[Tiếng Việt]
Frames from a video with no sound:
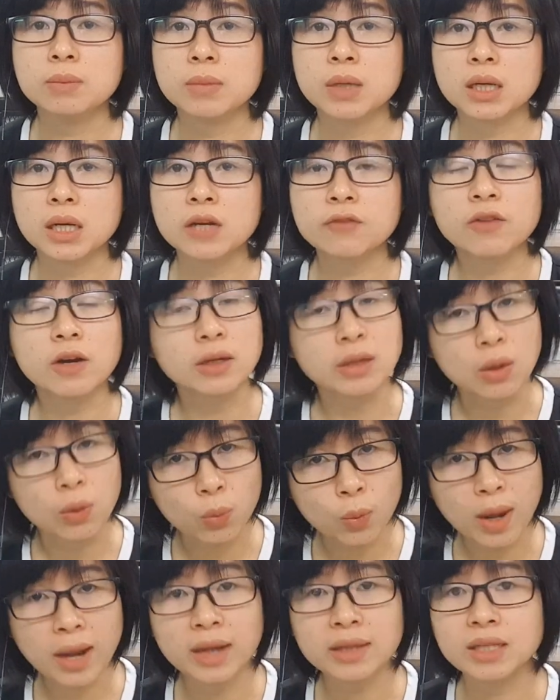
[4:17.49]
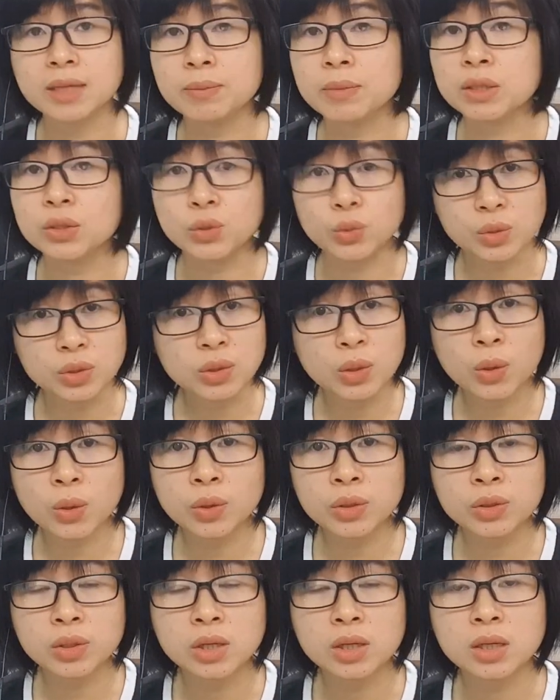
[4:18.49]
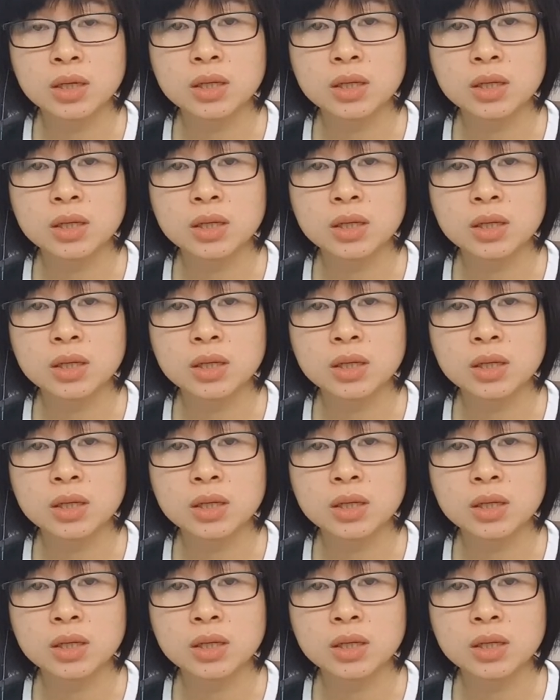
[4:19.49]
Mà cái phần nào quăng thì mình duỗi thôi,